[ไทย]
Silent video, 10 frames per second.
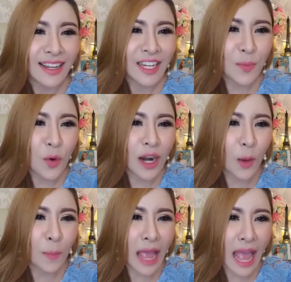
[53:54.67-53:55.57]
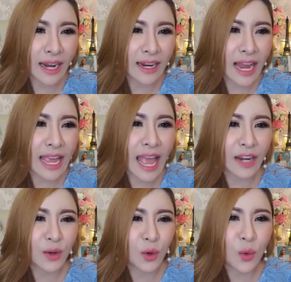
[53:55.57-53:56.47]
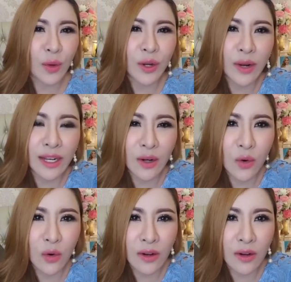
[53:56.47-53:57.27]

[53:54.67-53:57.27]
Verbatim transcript: เดี๋ยวพวกเราไปแอดไลน์แอดครูไว้ด้วยนะลูก